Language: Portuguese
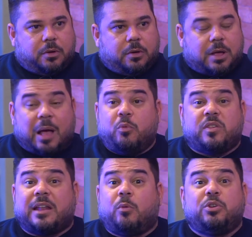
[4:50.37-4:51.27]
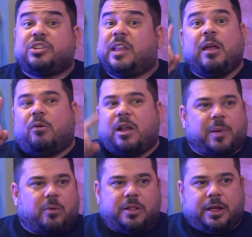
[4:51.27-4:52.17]
A música não estreou na
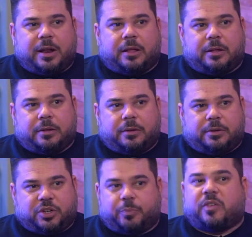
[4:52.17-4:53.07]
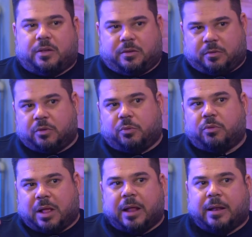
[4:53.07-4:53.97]
pagodeira. Tipo assim, eu digo,
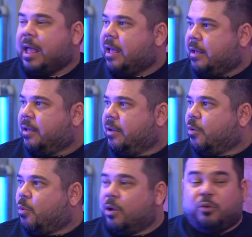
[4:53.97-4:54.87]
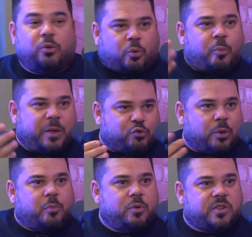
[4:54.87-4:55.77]
na, na quando começou a
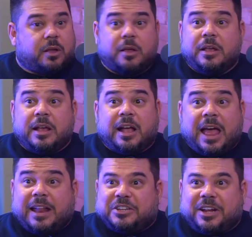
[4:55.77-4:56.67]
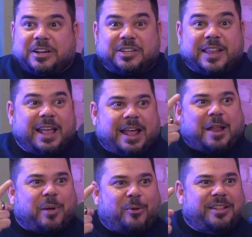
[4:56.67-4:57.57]
música. Uhum. Cara, tinha que estrear na
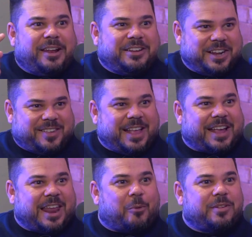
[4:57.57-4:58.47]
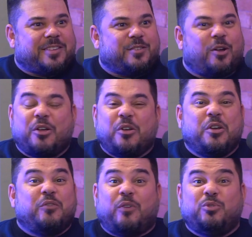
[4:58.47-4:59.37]
pagodeira, tinha que ser aquela coisa assim, ó.
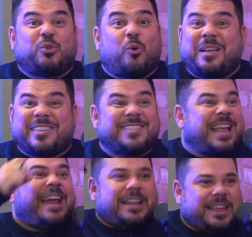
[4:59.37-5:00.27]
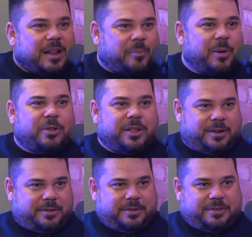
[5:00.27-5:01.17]
Vamos começar aqui na pagodeira
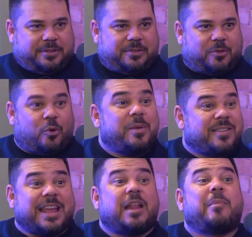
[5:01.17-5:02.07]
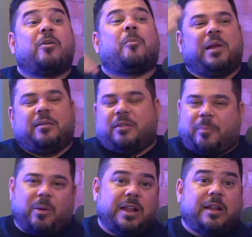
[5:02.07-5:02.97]
começar na maior playlist.
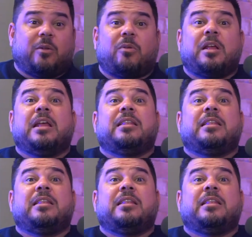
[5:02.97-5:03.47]
Pagodeira é, não. porque...